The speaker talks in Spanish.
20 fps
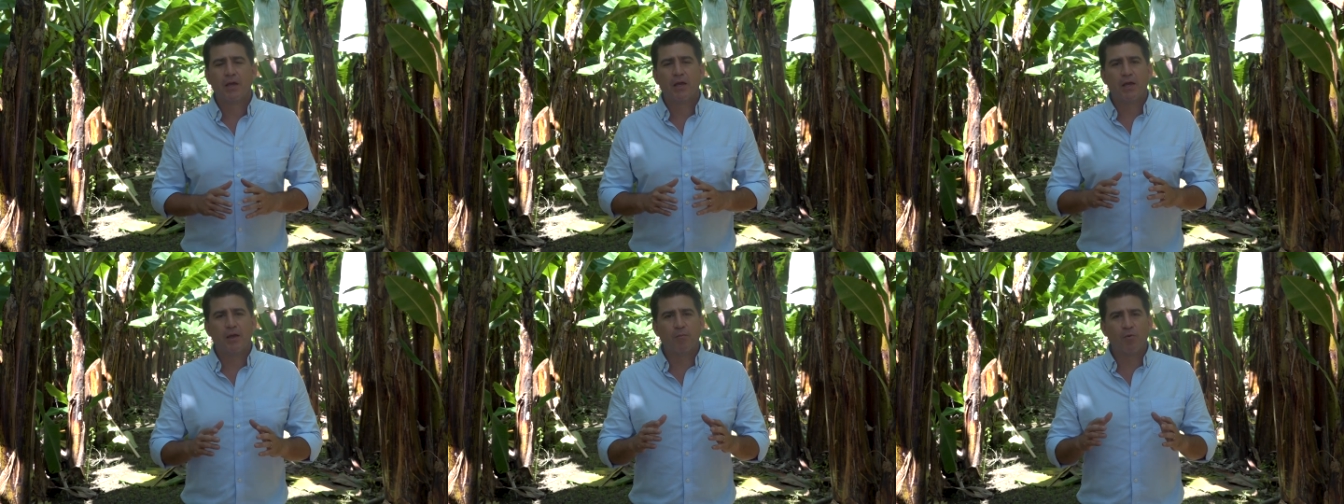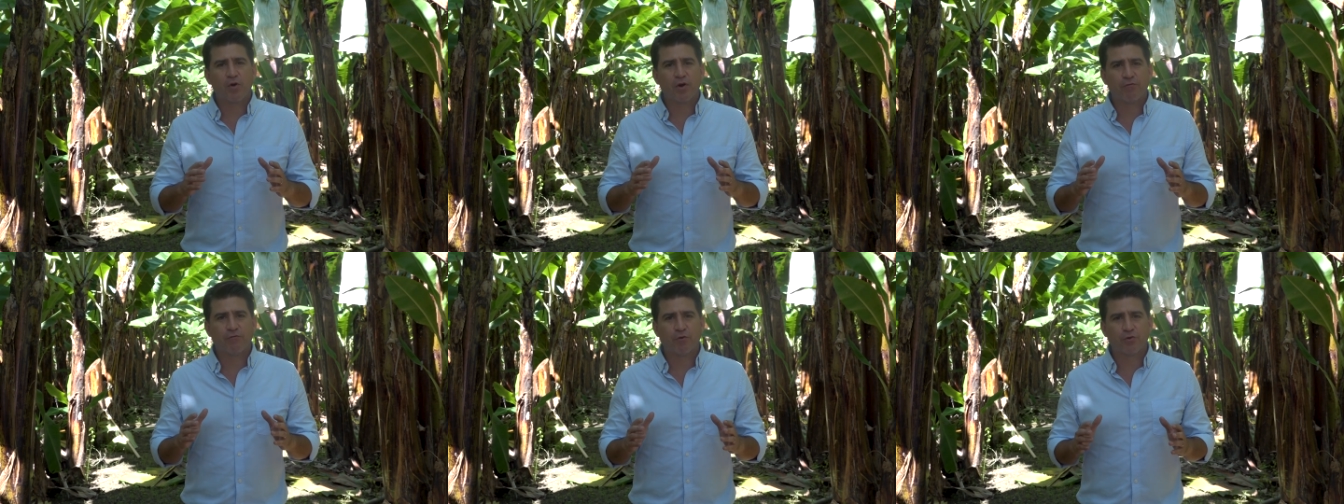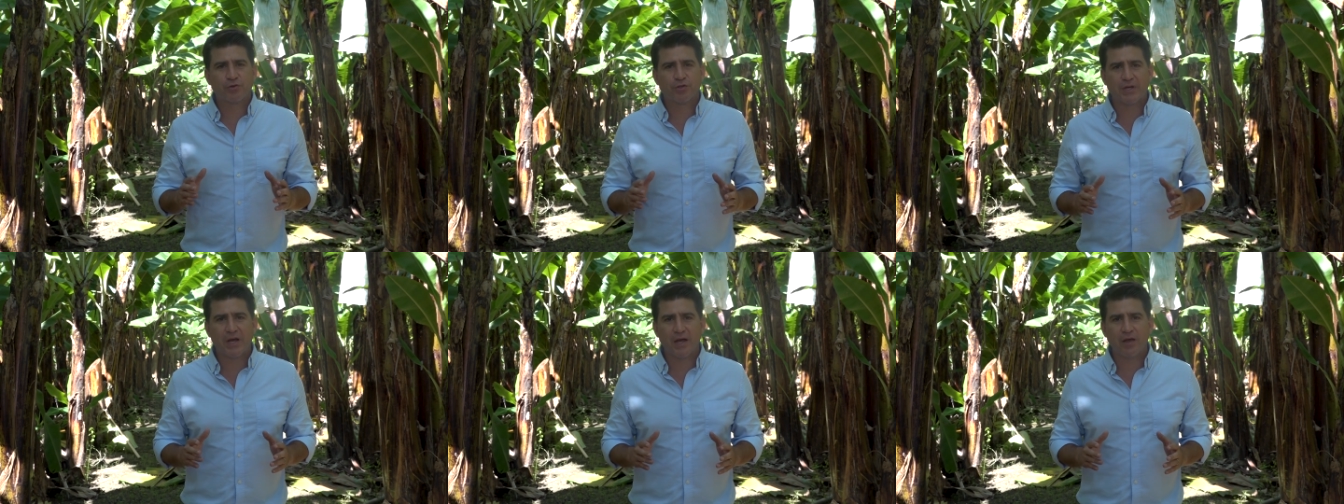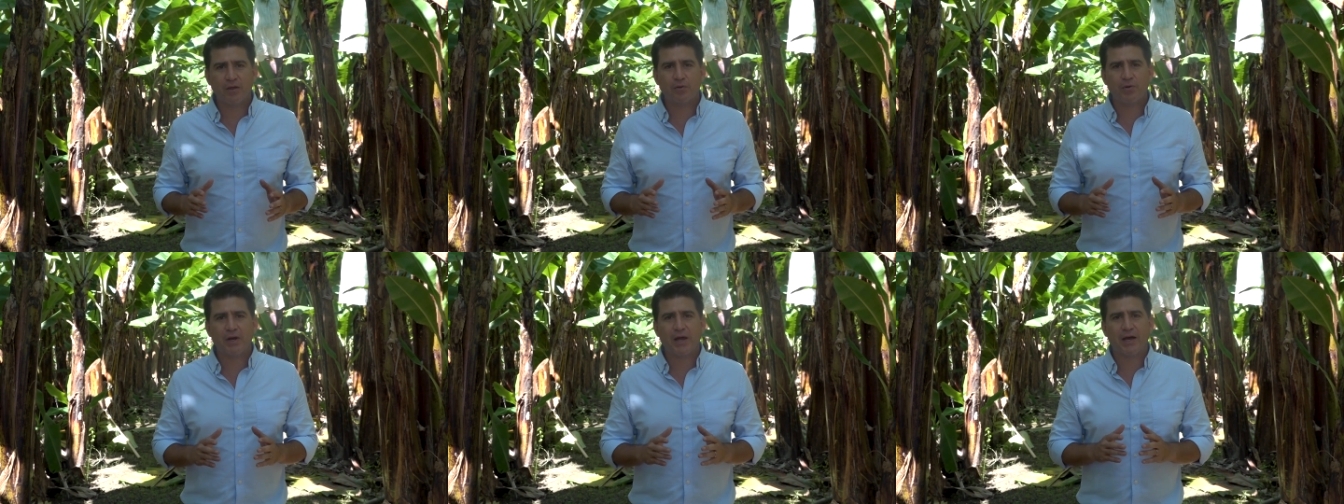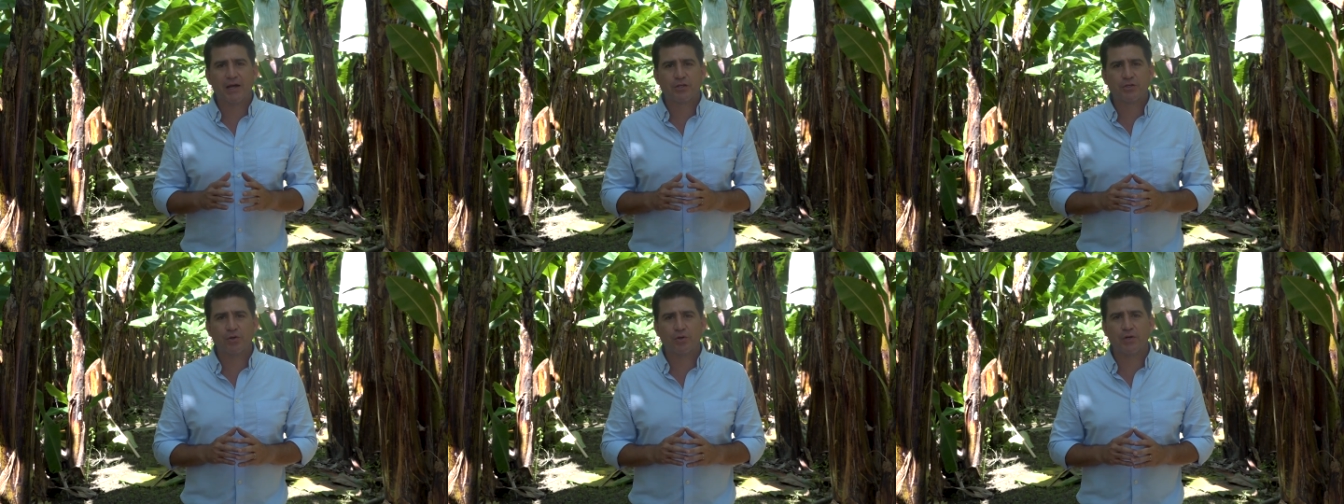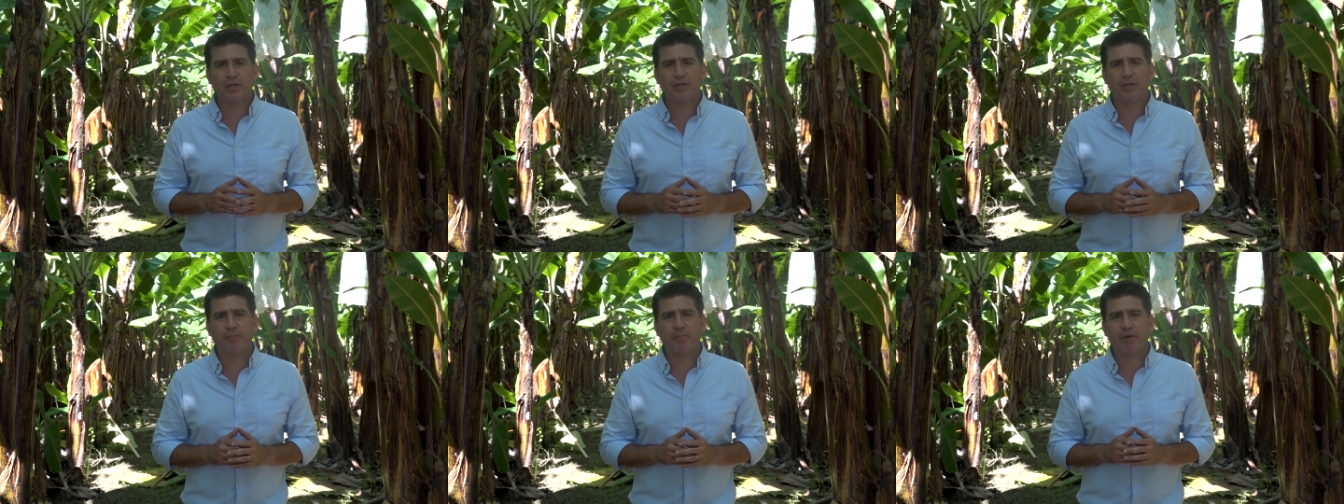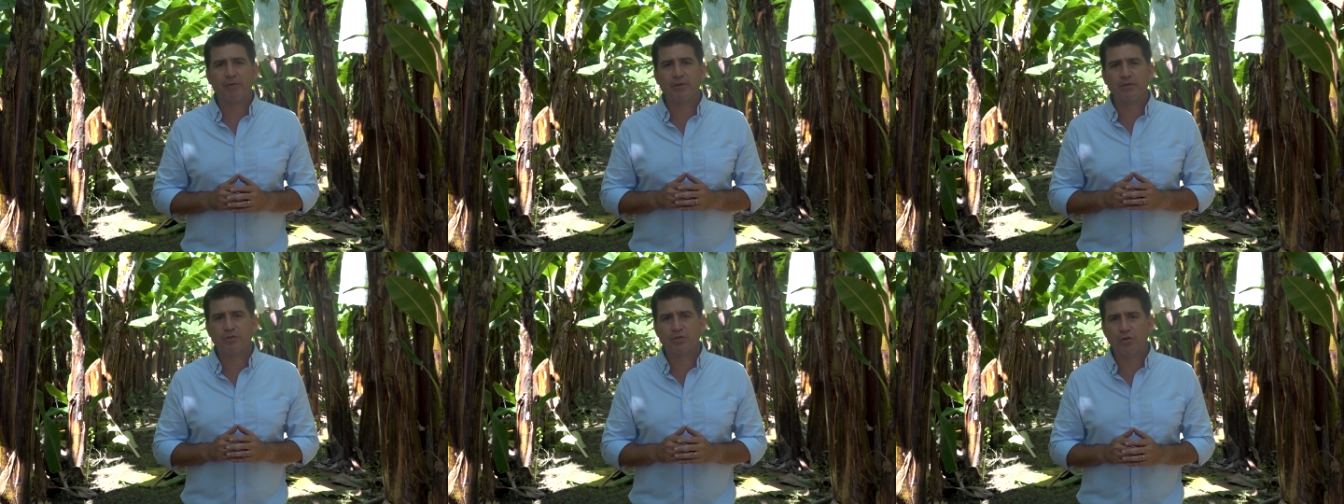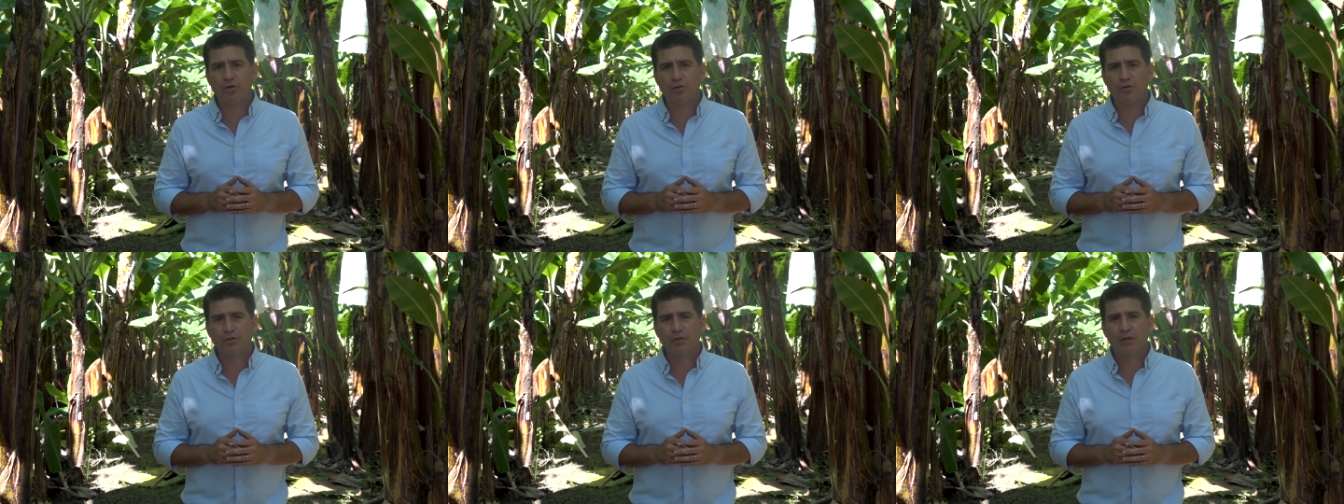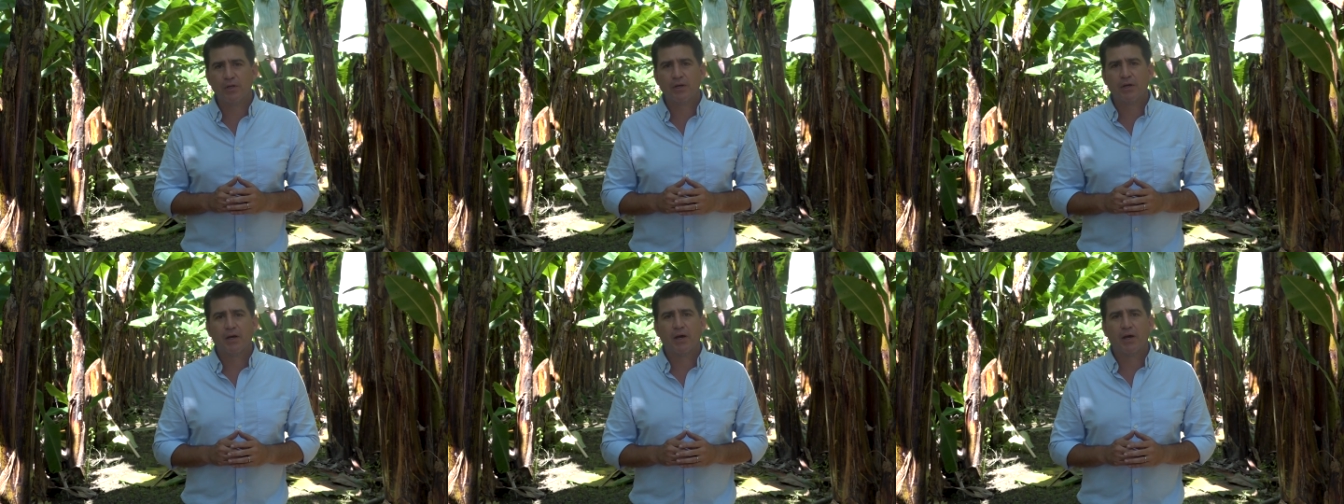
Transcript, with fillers: Hemos reforzado las acciones de prevención